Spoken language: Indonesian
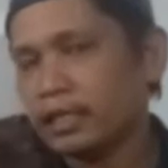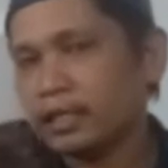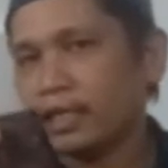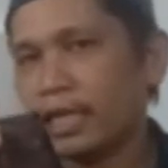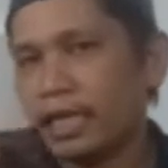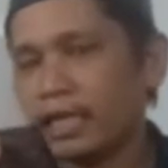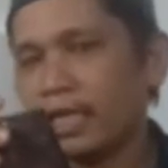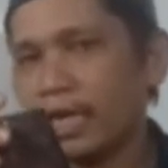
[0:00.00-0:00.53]

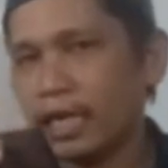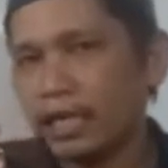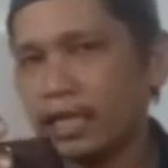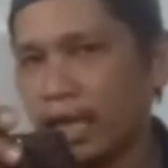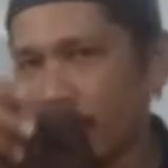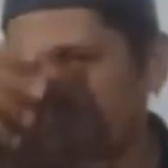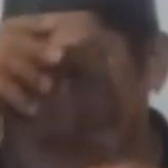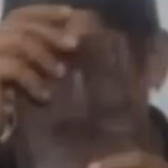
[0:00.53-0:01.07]

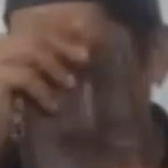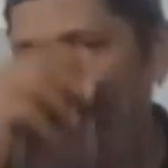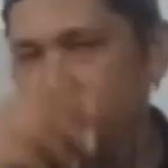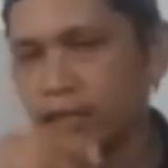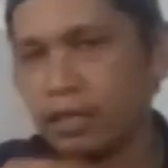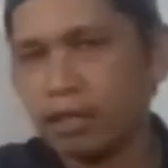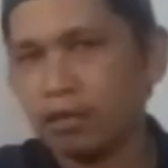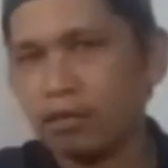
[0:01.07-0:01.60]
Sehari-hari aman
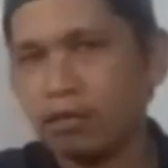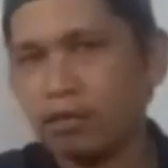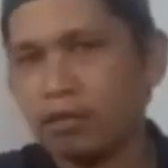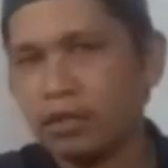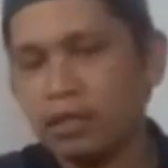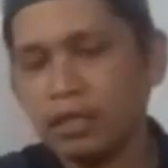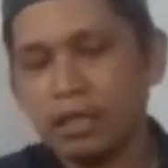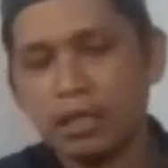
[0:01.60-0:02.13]
insya Allah.
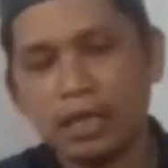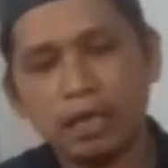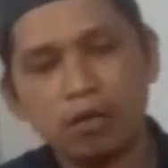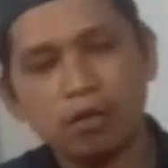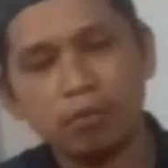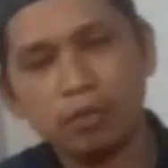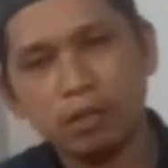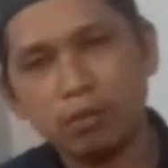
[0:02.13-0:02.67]

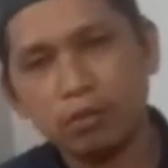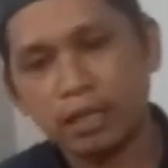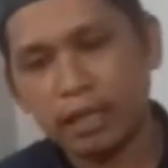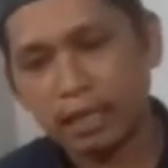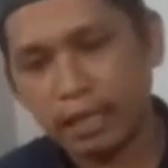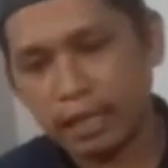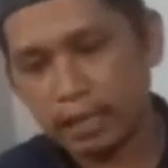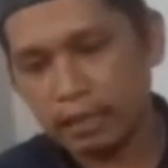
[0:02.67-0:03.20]
Kalau
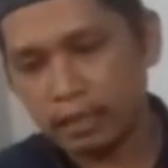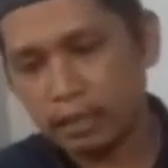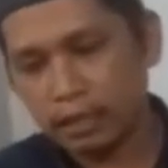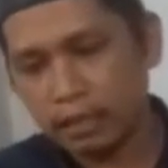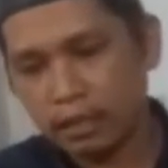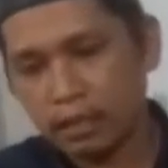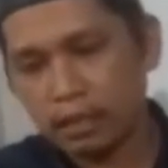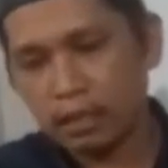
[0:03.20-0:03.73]
menggunakan
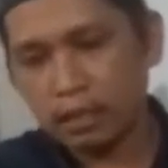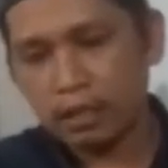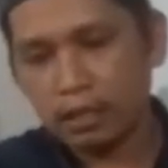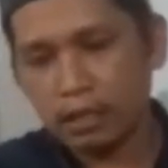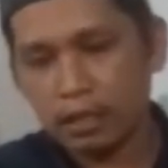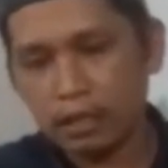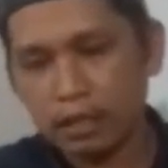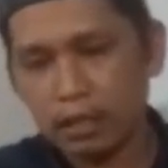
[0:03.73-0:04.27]

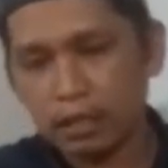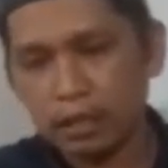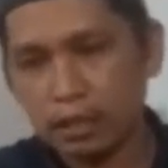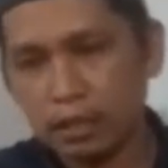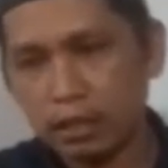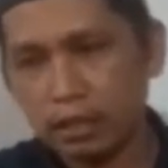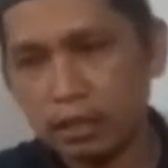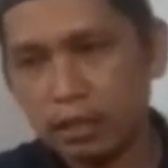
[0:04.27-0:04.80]

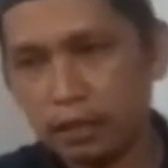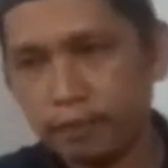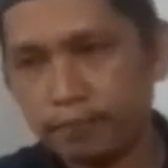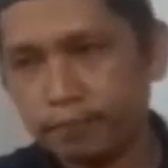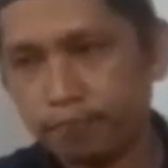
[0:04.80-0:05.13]
eh,